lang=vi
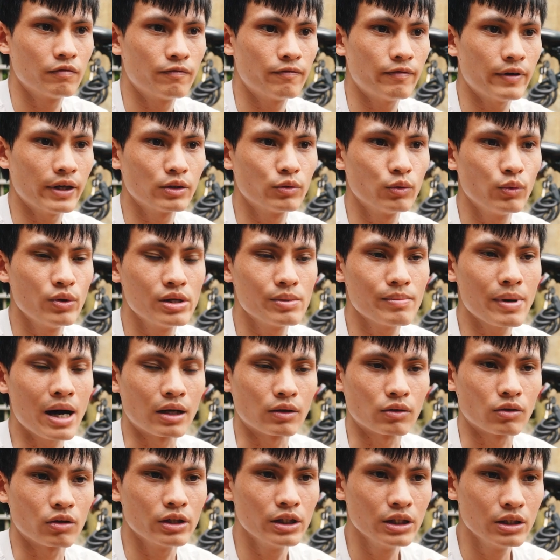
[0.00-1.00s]
phanh nguyên
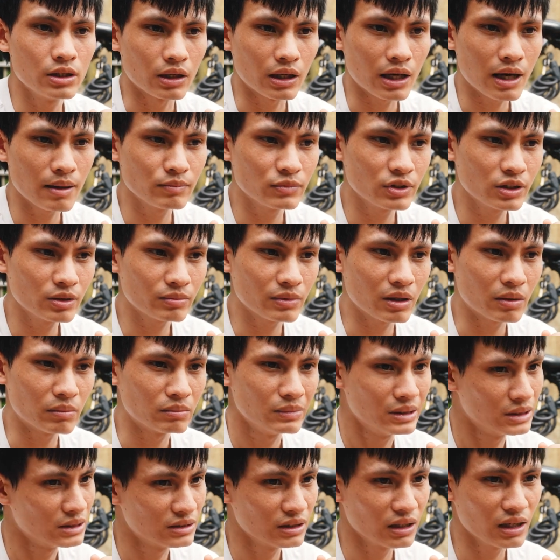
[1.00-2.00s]
bản nó đi nửa năm nhưng mà
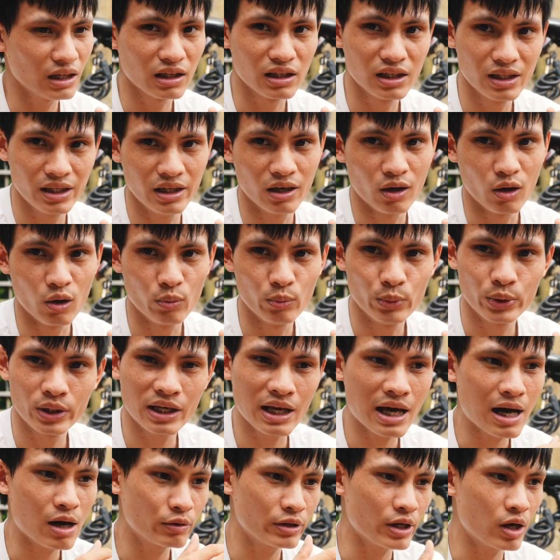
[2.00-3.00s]
mình rất là liều
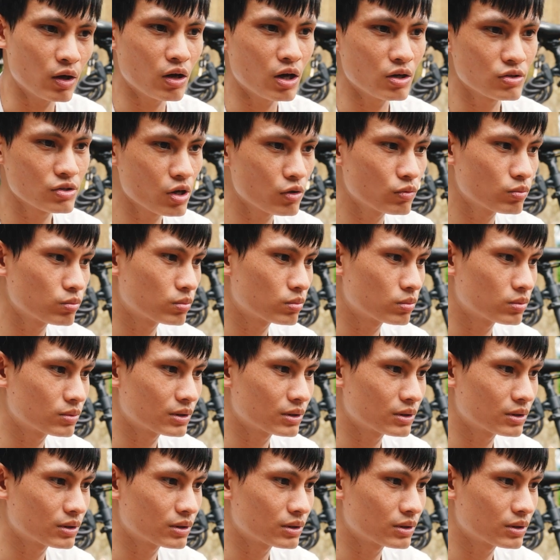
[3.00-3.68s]
mình lao đèo lao dốc